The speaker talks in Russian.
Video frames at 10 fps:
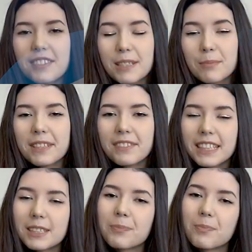Всем
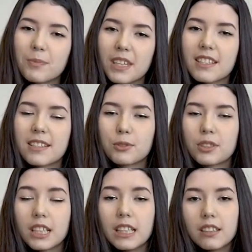привет! Меня
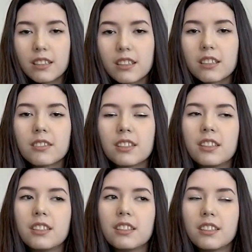зовут Регина,
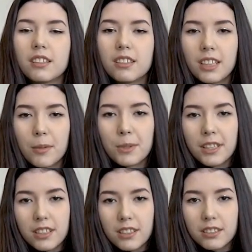и я
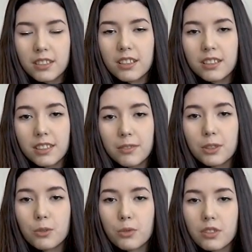приехала на
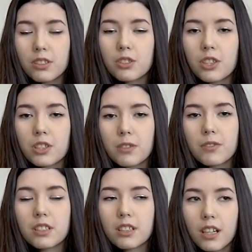годовые курсы чешского
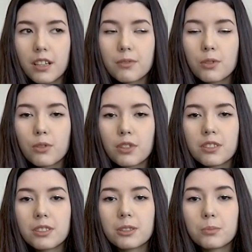языка в
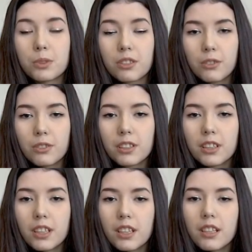городе Брно,
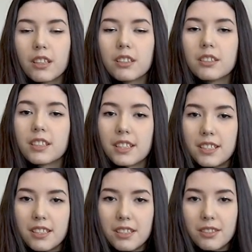из
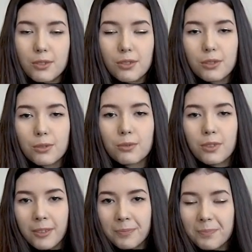России, из города
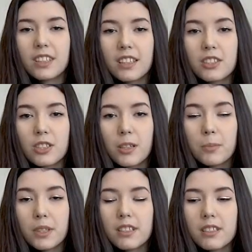Уфа. Я нашла
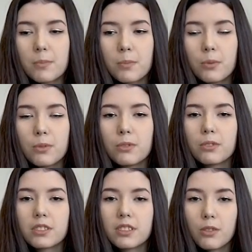ПЭЦ e
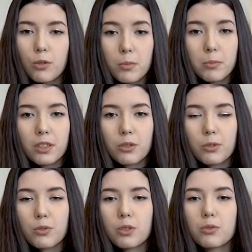по знакомым,
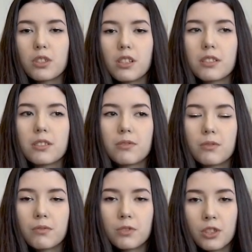которые уже
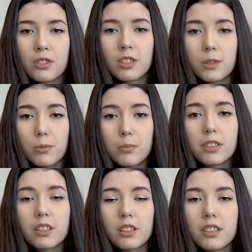учились в Чешской
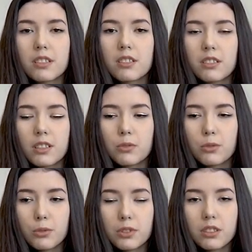Республике на этих языковых
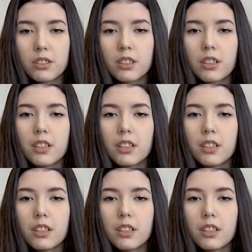курсах